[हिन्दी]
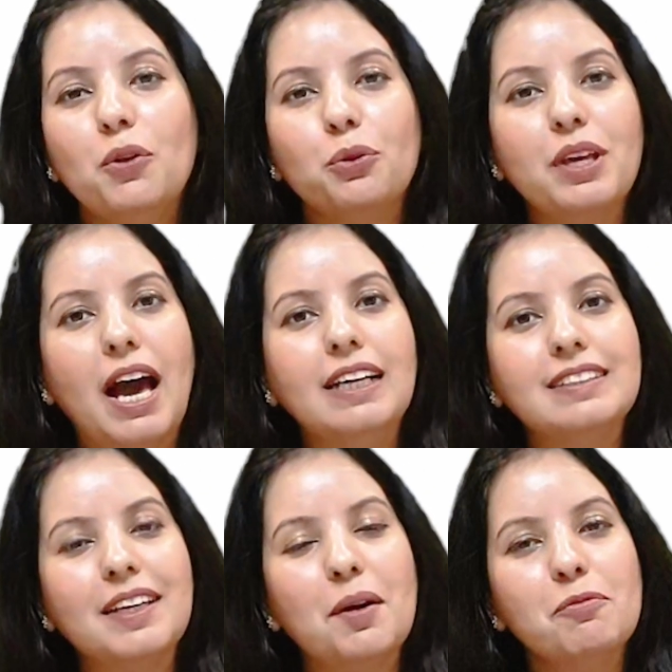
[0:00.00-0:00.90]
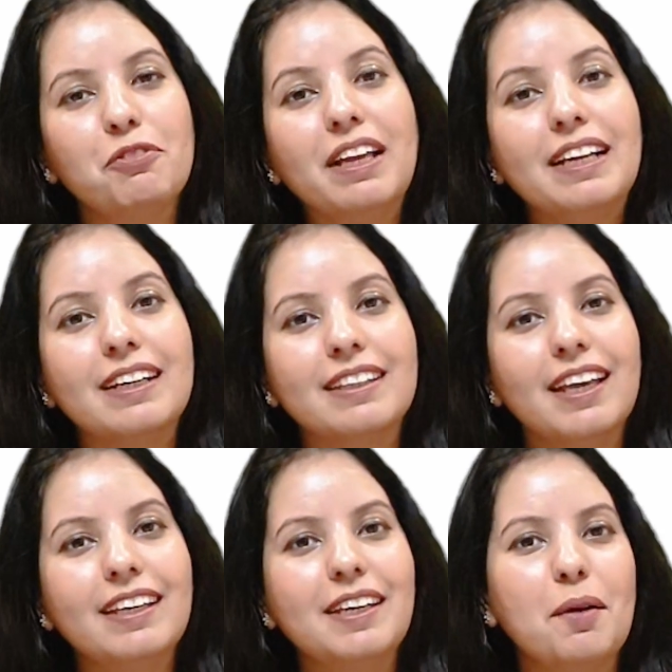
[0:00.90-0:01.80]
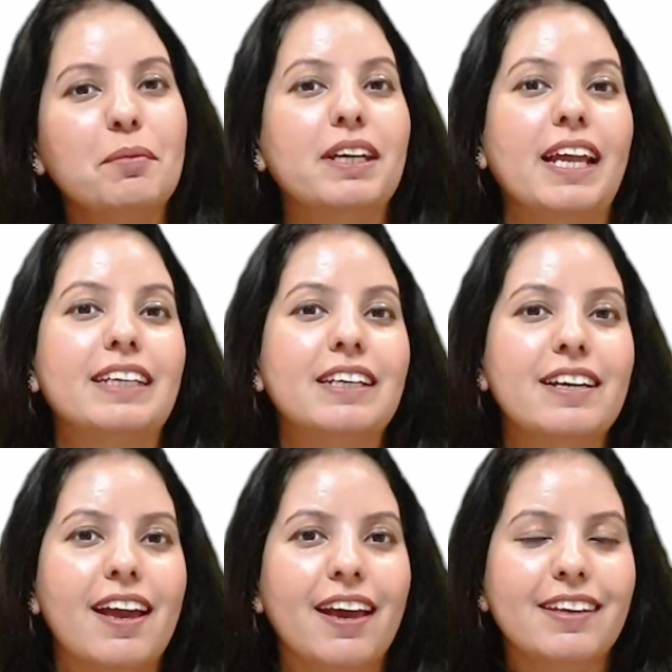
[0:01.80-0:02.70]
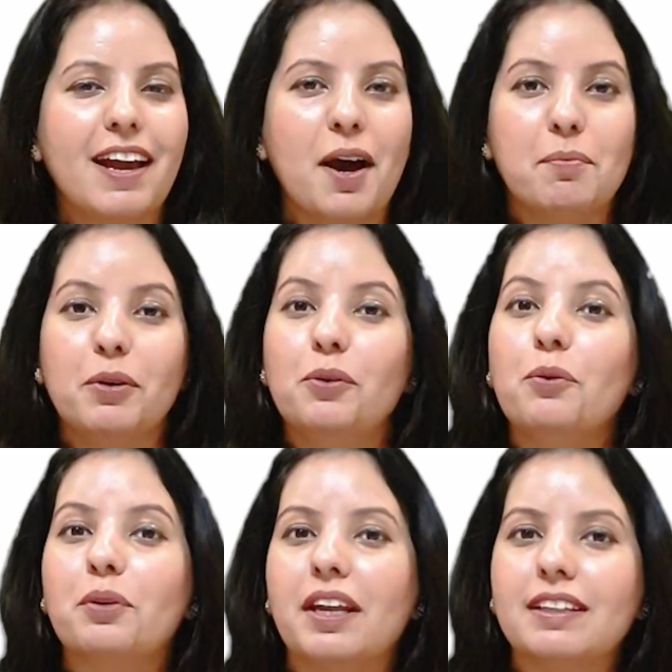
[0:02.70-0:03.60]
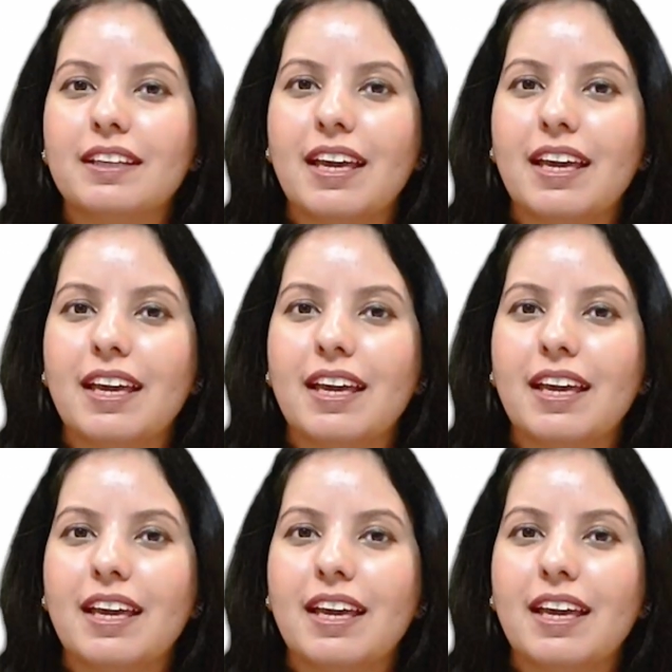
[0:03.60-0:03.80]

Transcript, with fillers: तो यहाँ से हम फील करते हैं कि हम कनेक्टेड हैं यहाँ पर लोग रहते